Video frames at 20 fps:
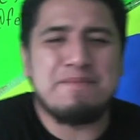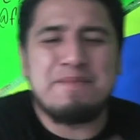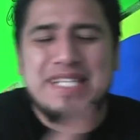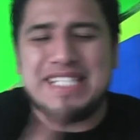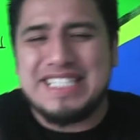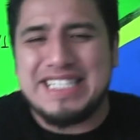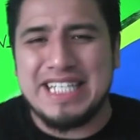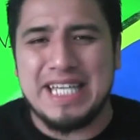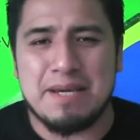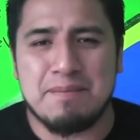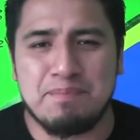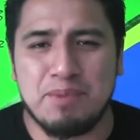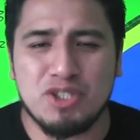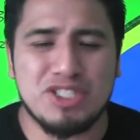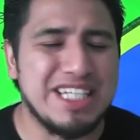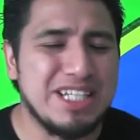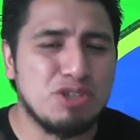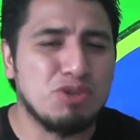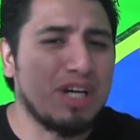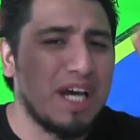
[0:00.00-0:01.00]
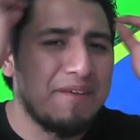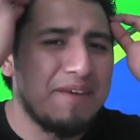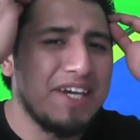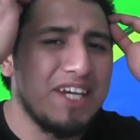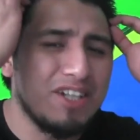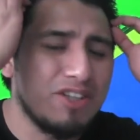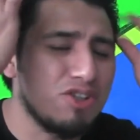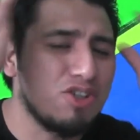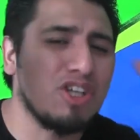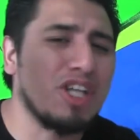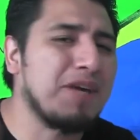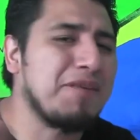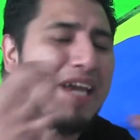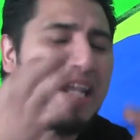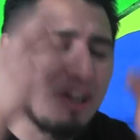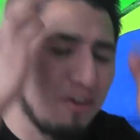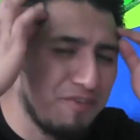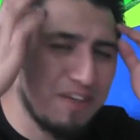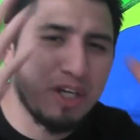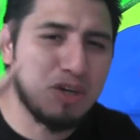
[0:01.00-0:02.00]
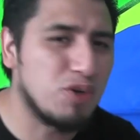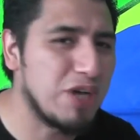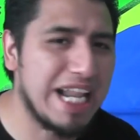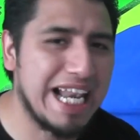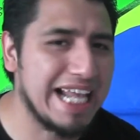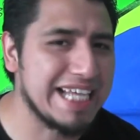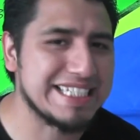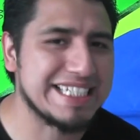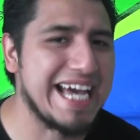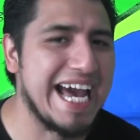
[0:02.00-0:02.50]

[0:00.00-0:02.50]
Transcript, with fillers: en mis tiempos y en tu cabellito todavía no figuran las